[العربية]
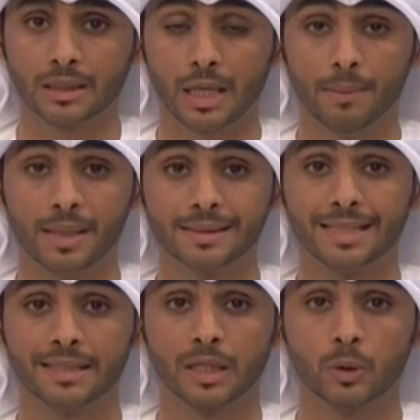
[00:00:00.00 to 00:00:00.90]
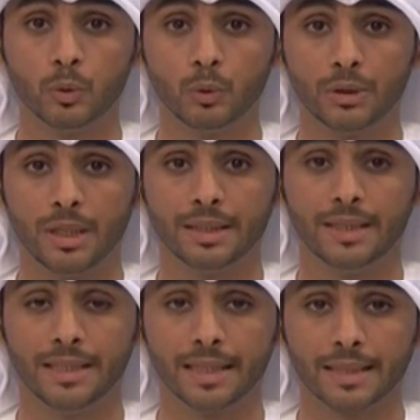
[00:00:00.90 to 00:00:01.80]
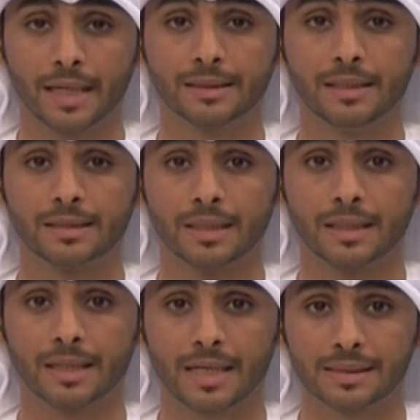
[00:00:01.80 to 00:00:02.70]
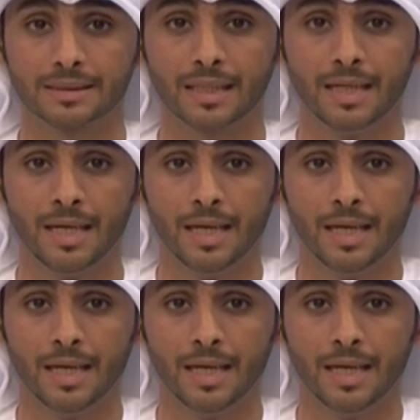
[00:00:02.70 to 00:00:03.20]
كما ستكون لدينا تغطية خاصة